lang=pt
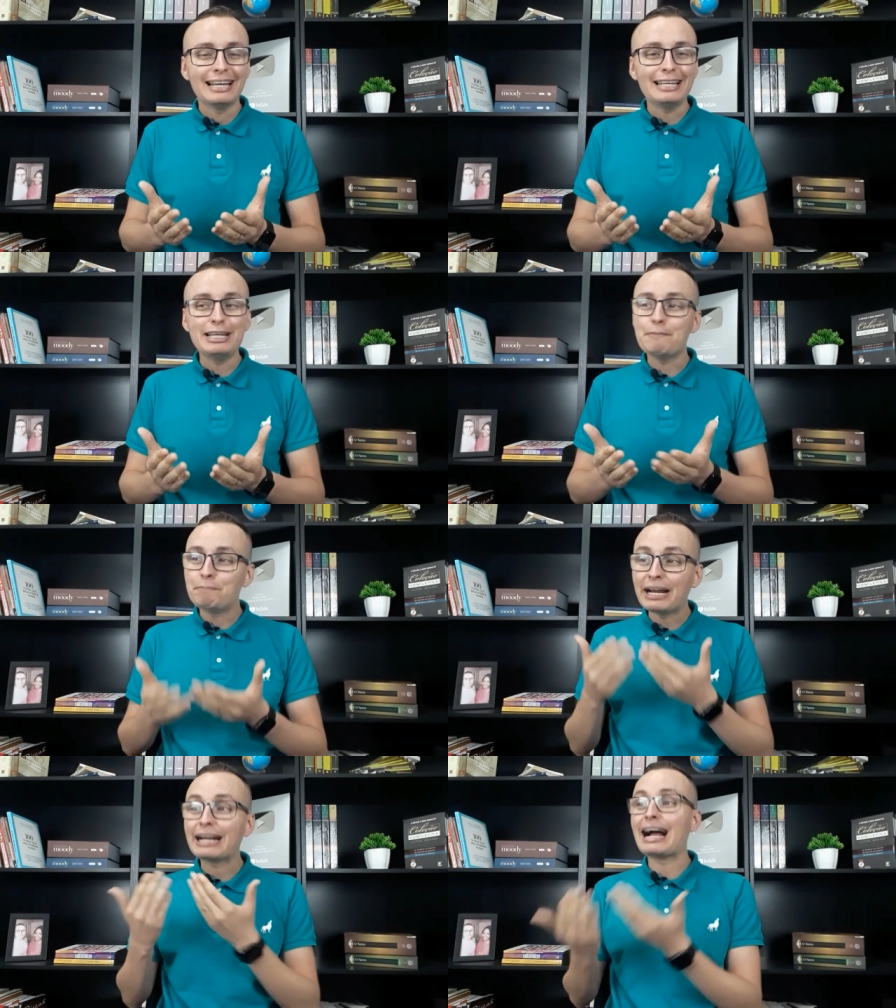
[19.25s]
e
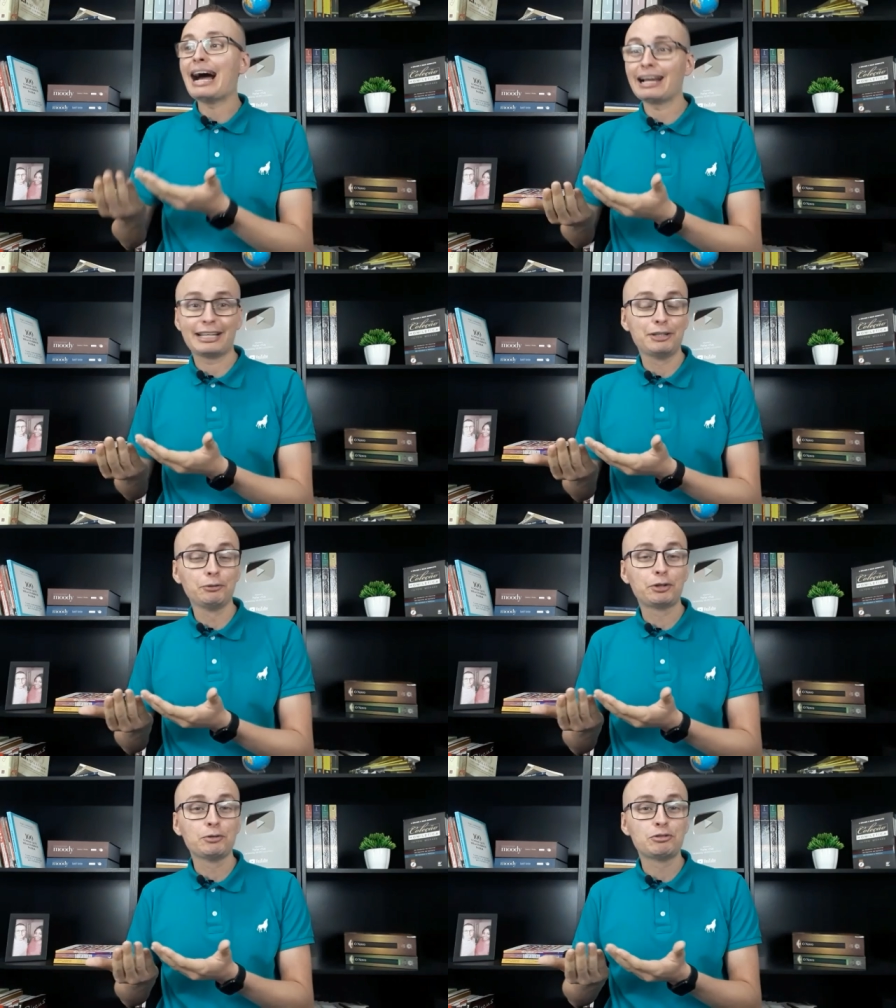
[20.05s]
pregar
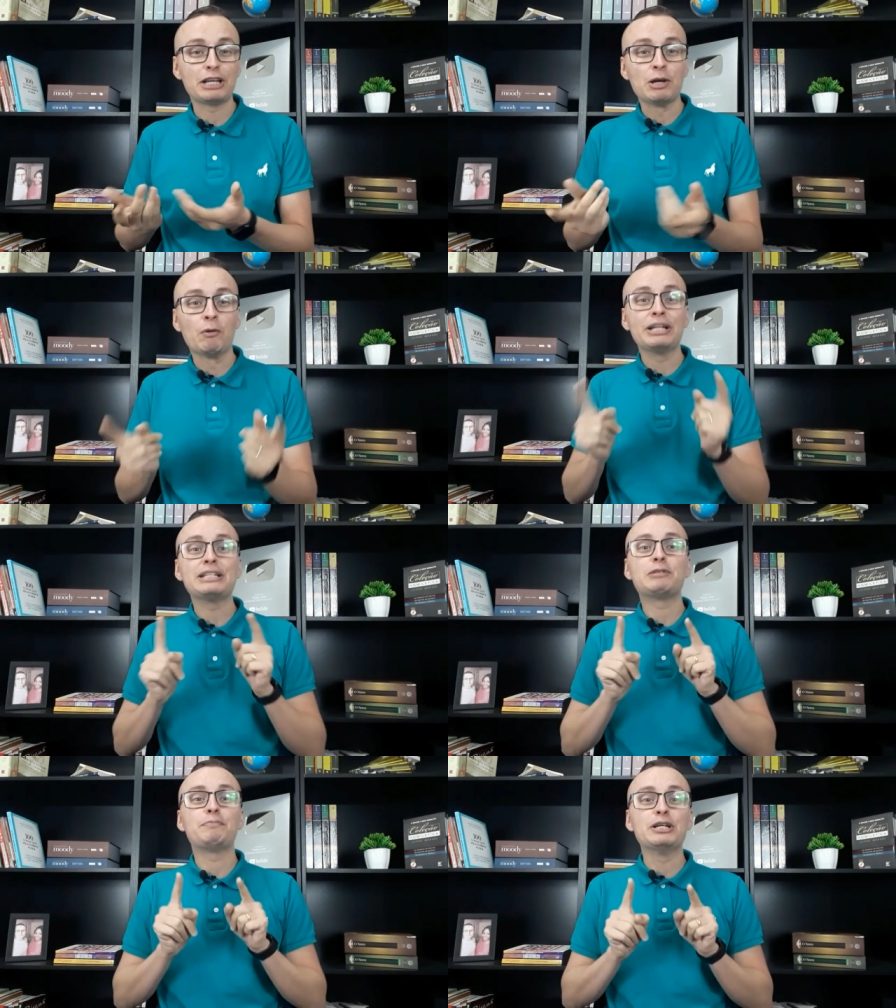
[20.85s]
aquilo que o Senhor
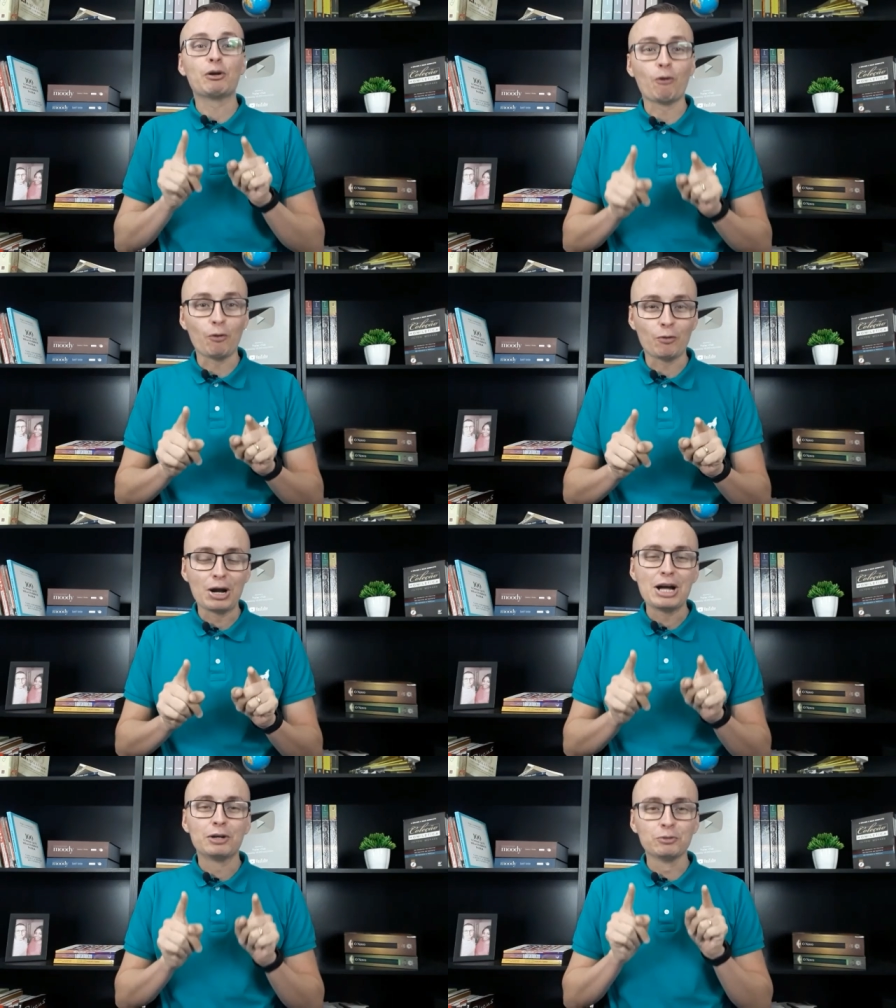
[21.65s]
inspirou
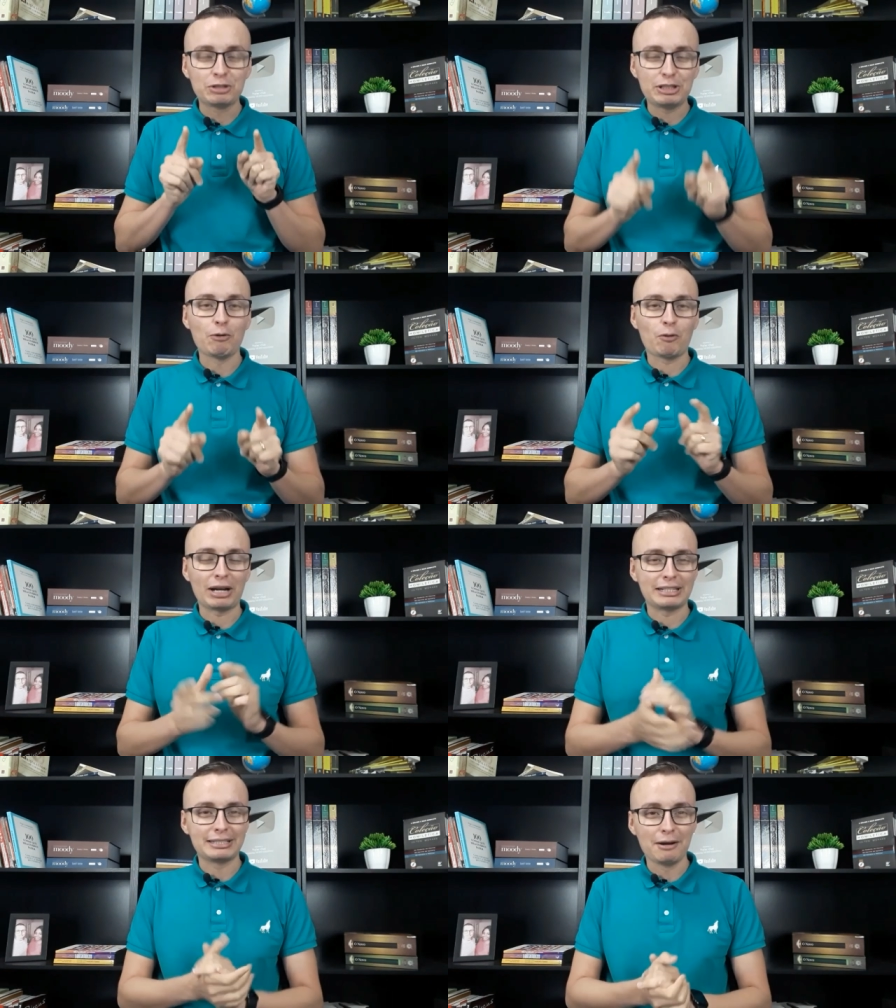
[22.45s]
no seu
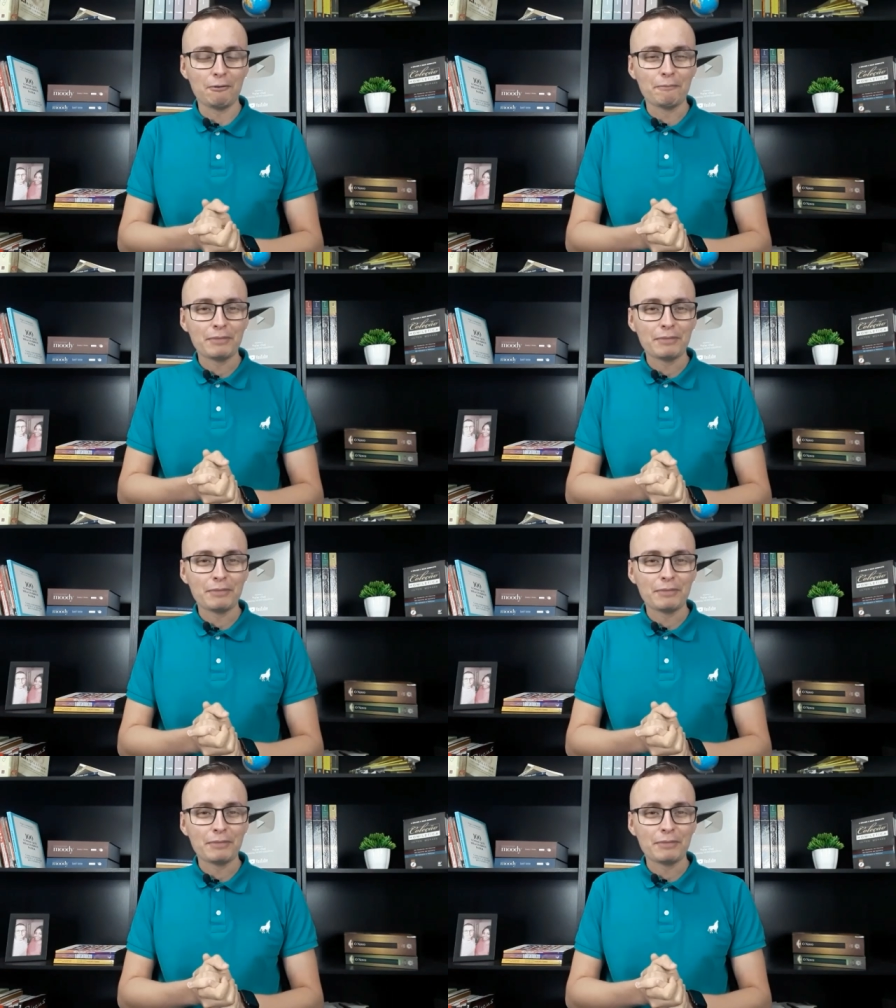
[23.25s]
coração?